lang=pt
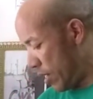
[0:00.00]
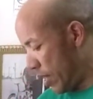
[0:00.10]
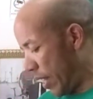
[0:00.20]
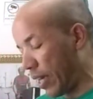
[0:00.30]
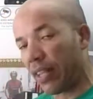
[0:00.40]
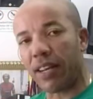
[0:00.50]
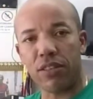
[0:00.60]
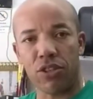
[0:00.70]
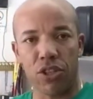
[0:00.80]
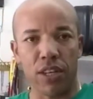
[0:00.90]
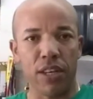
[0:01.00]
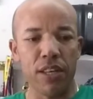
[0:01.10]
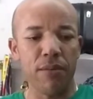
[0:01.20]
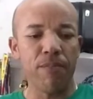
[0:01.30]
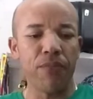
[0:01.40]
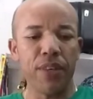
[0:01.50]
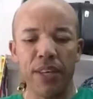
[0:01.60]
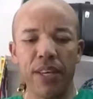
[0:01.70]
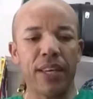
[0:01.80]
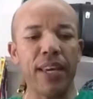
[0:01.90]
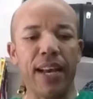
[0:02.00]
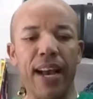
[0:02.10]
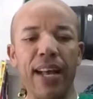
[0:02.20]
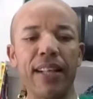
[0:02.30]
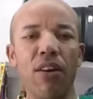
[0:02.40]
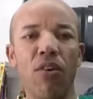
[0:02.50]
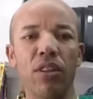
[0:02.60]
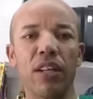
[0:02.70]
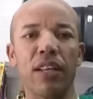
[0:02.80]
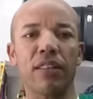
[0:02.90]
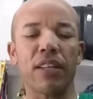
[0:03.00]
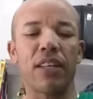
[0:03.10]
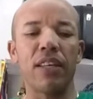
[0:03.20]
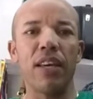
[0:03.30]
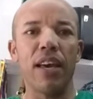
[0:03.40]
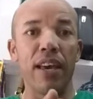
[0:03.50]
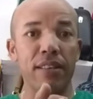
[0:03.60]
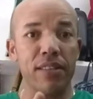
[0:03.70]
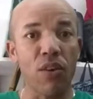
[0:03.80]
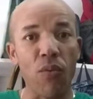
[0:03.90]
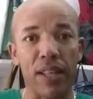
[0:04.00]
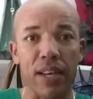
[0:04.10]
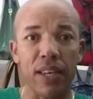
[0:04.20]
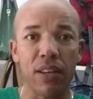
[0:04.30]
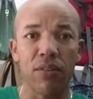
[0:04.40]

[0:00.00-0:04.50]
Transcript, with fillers: né, que está assistindo aí, que cada roda dessa aqui é 50 kg.